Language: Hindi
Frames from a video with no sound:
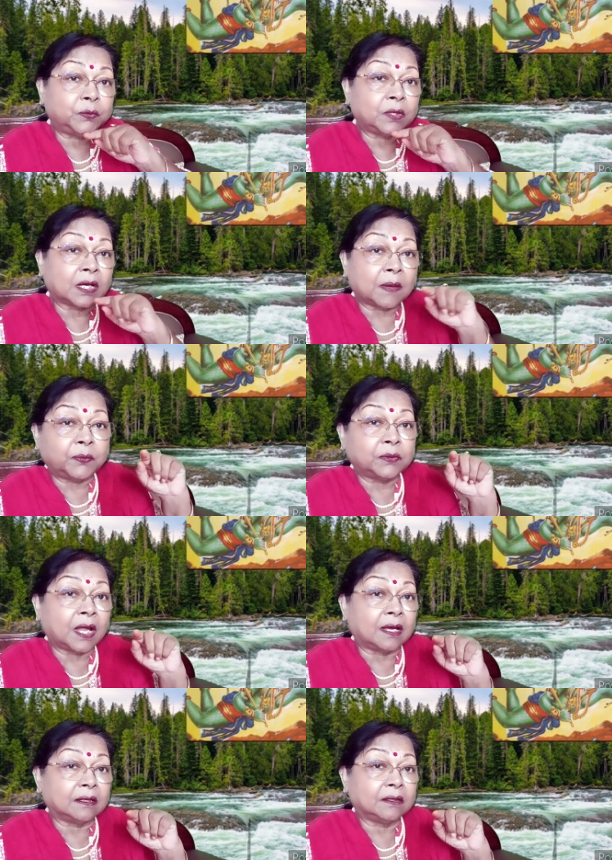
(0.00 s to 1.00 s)
पूरा का
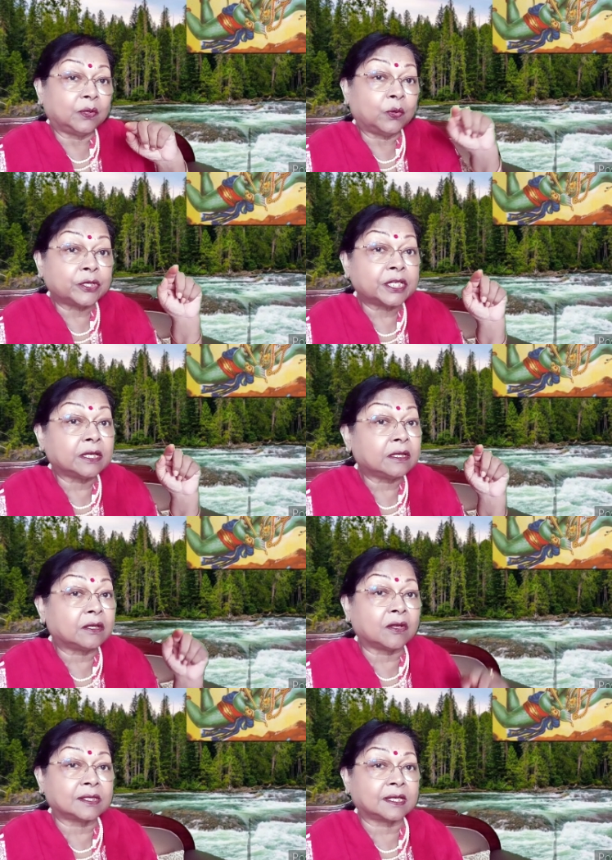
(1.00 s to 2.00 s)
पूरा ओशन
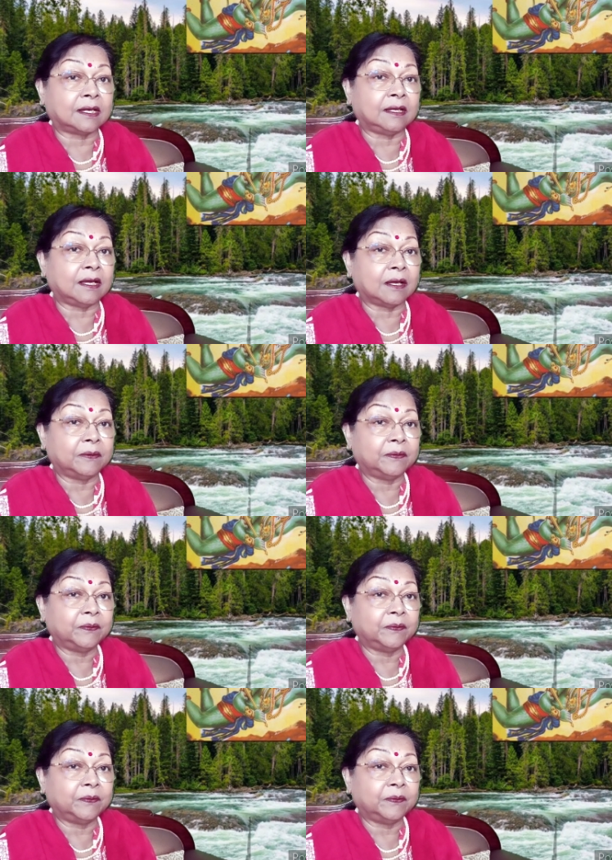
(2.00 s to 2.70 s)
क्रॉस कर लिया